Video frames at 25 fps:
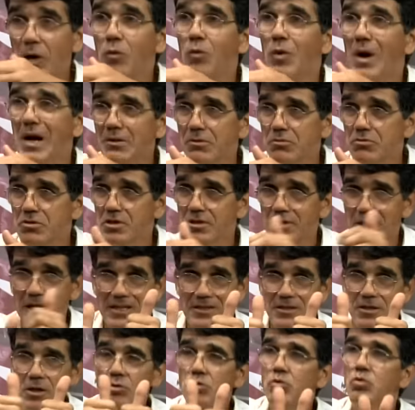quatro
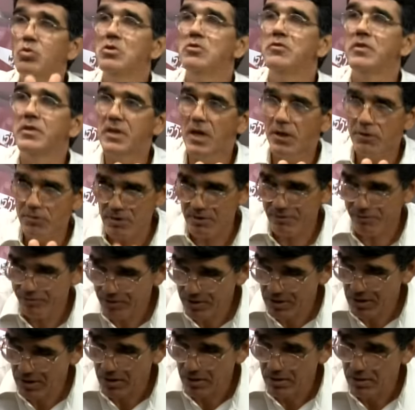cidades e duas ficaram na
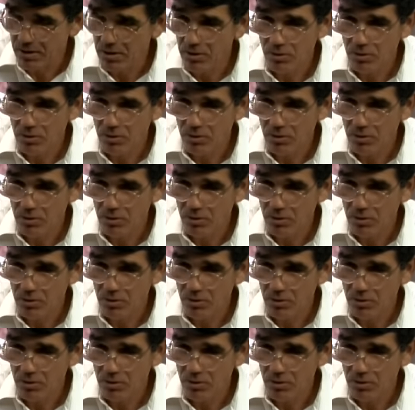fila.